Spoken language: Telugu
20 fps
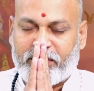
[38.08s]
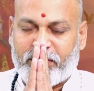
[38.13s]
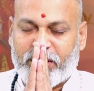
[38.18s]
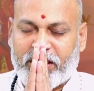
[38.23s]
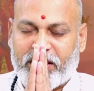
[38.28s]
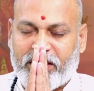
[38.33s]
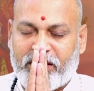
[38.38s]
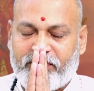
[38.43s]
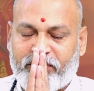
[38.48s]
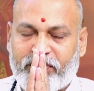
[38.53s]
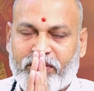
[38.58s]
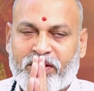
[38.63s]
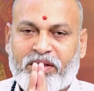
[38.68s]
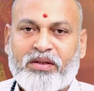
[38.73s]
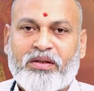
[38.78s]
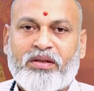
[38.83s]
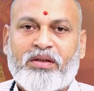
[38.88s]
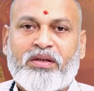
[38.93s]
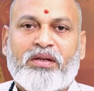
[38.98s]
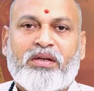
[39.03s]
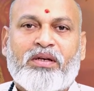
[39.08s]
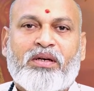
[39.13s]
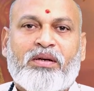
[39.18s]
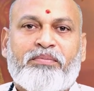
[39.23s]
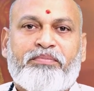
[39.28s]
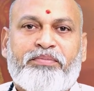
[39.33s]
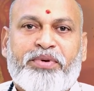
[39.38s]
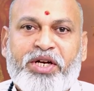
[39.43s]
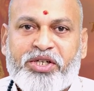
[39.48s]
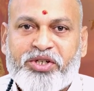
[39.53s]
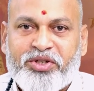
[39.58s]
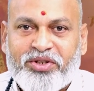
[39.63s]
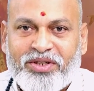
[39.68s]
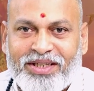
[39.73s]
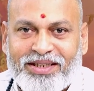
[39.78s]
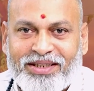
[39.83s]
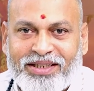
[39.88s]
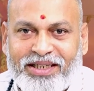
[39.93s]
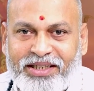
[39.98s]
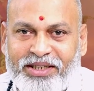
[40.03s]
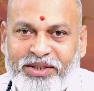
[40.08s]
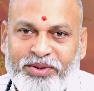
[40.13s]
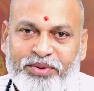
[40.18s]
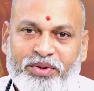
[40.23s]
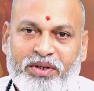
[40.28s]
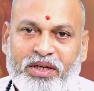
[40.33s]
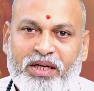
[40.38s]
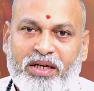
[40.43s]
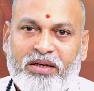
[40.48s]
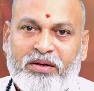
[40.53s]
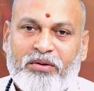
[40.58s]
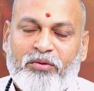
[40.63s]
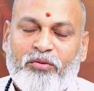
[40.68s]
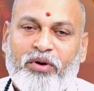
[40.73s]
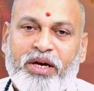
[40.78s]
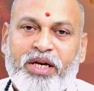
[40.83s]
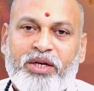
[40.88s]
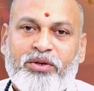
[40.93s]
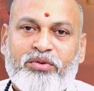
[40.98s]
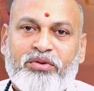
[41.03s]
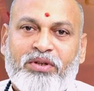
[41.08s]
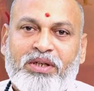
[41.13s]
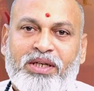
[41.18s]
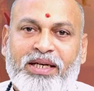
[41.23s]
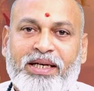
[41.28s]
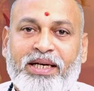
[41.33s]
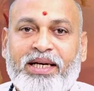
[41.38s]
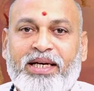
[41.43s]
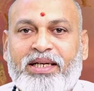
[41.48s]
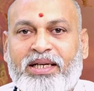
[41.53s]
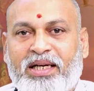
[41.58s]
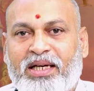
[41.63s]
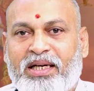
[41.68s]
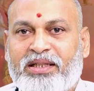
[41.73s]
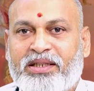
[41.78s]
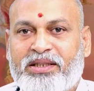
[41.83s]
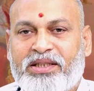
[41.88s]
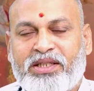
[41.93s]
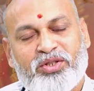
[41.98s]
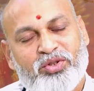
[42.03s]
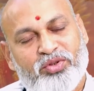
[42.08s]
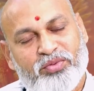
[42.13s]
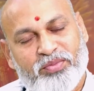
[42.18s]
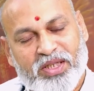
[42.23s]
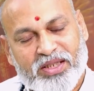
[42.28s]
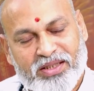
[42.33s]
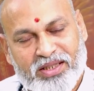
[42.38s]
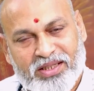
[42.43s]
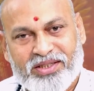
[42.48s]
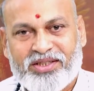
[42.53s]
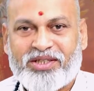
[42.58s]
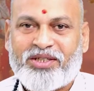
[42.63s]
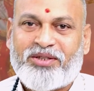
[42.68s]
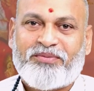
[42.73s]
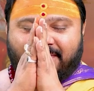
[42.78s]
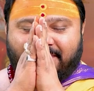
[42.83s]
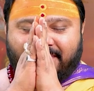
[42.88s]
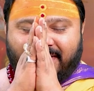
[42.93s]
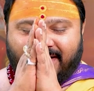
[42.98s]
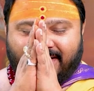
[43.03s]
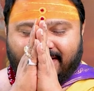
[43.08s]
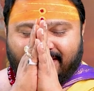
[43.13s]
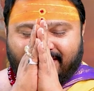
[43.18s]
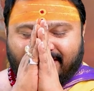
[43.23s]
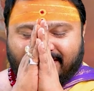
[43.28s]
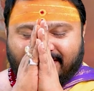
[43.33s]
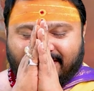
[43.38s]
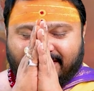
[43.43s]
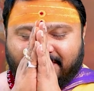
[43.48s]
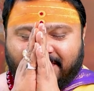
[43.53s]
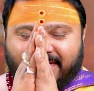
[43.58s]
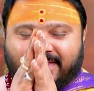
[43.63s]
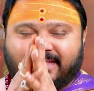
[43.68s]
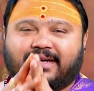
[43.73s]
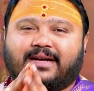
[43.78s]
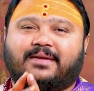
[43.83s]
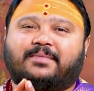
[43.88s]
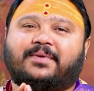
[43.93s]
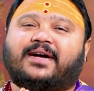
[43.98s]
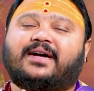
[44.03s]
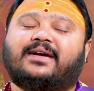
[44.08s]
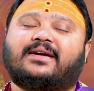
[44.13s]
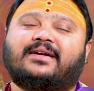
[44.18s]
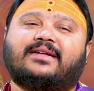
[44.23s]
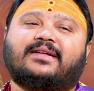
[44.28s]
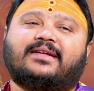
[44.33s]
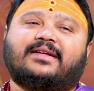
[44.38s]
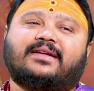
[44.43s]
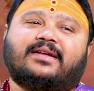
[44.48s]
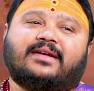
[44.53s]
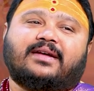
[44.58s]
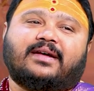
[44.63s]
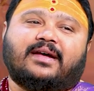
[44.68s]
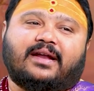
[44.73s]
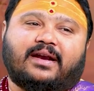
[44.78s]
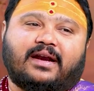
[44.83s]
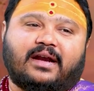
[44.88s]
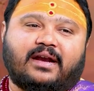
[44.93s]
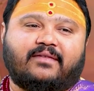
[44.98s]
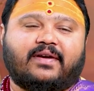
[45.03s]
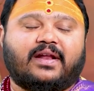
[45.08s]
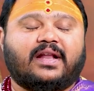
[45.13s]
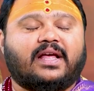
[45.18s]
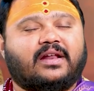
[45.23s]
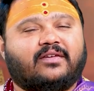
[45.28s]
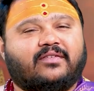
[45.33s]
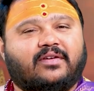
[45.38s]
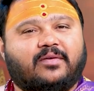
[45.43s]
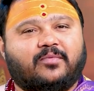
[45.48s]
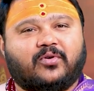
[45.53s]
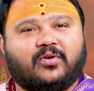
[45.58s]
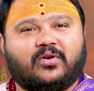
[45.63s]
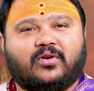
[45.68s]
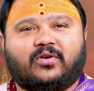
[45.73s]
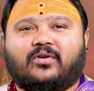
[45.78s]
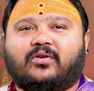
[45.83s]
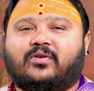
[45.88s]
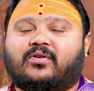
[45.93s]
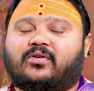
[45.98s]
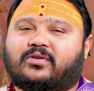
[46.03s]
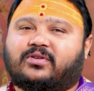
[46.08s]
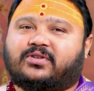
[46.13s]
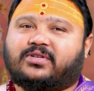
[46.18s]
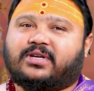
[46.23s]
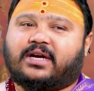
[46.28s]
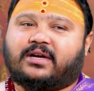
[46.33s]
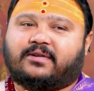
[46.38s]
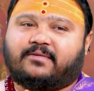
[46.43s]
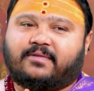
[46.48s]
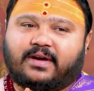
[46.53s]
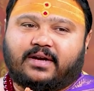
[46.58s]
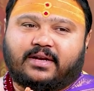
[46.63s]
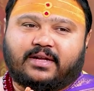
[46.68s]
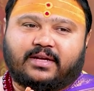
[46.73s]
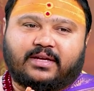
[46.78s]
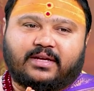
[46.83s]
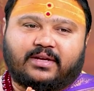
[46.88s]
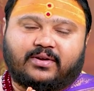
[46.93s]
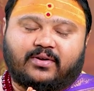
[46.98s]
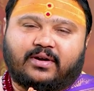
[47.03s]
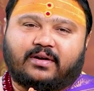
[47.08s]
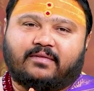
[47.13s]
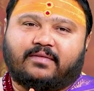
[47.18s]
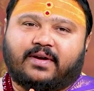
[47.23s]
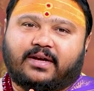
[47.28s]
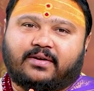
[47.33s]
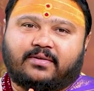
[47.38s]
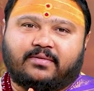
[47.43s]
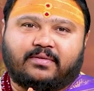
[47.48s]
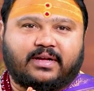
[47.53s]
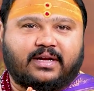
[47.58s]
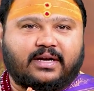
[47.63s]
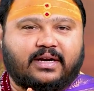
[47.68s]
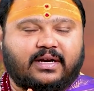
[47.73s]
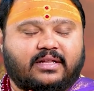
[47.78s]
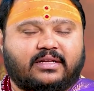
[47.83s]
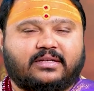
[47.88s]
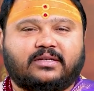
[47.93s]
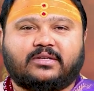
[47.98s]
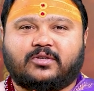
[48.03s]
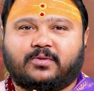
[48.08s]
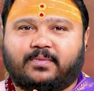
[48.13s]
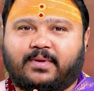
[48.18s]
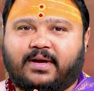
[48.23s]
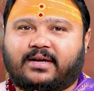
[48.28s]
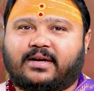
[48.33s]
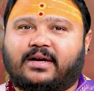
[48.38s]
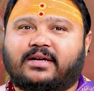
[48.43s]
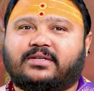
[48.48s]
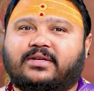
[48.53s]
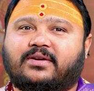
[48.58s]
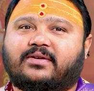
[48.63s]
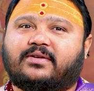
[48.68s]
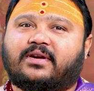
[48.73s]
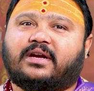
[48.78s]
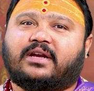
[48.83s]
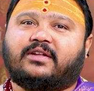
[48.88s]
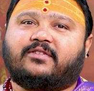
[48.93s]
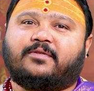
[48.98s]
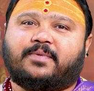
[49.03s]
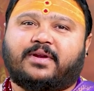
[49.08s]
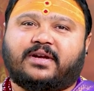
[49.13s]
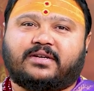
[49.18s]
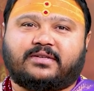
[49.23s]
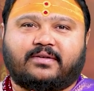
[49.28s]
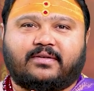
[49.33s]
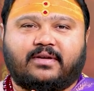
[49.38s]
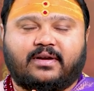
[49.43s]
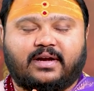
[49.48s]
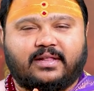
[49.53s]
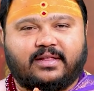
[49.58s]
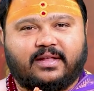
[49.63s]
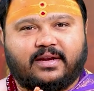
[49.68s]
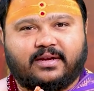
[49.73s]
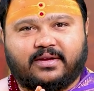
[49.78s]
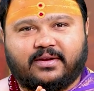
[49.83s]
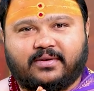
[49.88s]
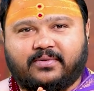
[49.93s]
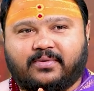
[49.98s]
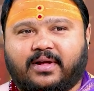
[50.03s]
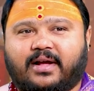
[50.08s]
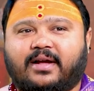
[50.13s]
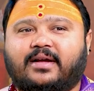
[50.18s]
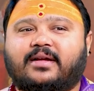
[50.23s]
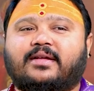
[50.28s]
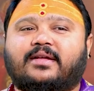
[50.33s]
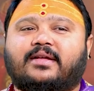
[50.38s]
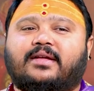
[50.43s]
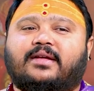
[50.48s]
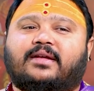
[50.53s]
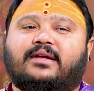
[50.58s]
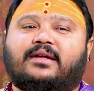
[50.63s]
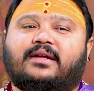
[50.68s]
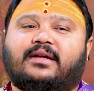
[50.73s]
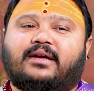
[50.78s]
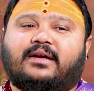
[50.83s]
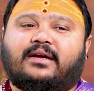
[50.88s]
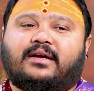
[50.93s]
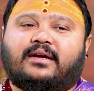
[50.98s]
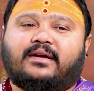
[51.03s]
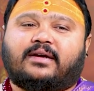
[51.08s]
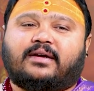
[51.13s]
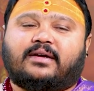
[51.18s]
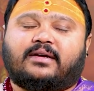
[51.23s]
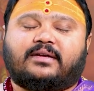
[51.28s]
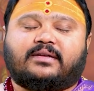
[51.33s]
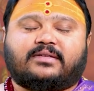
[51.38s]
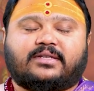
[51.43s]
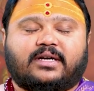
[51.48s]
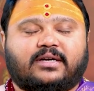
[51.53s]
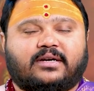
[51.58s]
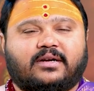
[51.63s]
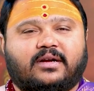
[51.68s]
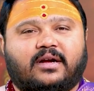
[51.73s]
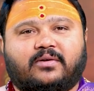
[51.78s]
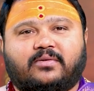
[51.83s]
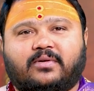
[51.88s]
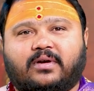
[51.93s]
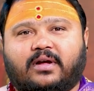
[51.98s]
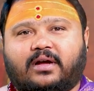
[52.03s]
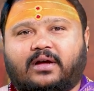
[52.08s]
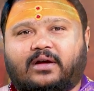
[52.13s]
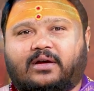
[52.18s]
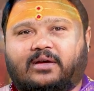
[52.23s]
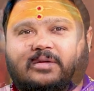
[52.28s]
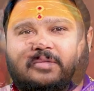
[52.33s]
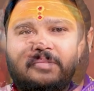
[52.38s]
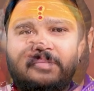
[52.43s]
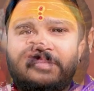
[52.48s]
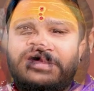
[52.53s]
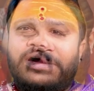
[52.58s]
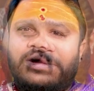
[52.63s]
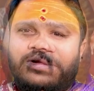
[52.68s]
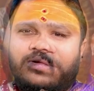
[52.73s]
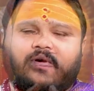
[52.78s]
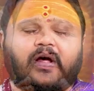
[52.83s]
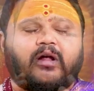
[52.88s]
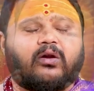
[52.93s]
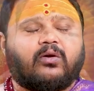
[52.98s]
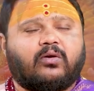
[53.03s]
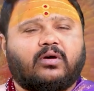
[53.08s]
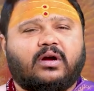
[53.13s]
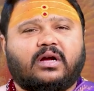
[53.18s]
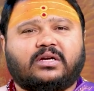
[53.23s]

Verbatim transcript: నమ ప్రేక్షకులందరికీ కూడా వైకుంఠ ఏకాదశి శుభాకాంక్షలు మహాదేవ శ్రీమాత్రే నమ రెండు వేల ఇరవై మూడులో వచ్చేటువంటి ఈ యొక్క వైకుంఠ ఏకాదశి శుభాకాంక్షలు రెట్టి ప్రేక్షకులకు అందరికీ కూడా చక్కగా కూడా రుణ రోగ